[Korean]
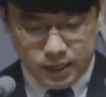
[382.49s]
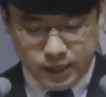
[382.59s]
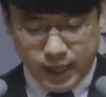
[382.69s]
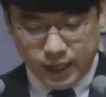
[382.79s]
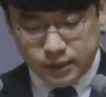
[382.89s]

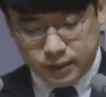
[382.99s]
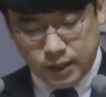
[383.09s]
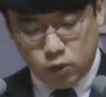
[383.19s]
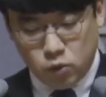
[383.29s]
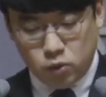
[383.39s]
그의
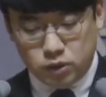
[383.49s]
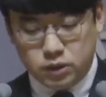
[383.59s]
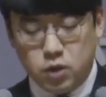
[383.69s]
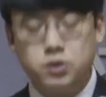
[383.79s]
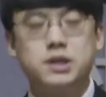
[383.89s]
애틋하고
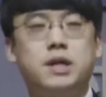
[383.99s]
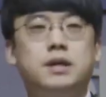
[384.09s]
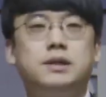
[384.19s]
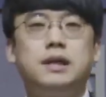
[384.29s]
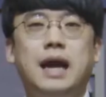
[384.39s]
뜨거운
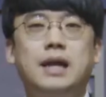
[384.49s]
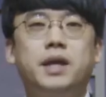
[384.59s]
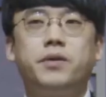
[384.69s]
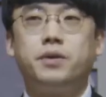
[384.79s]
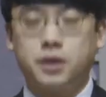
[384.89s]
사랑을
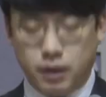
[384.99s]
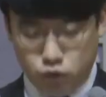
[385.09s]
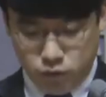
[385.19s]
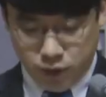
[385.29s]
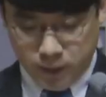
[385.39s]
알게 되었기
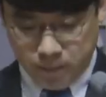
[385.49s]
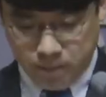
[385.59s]
때문입니다.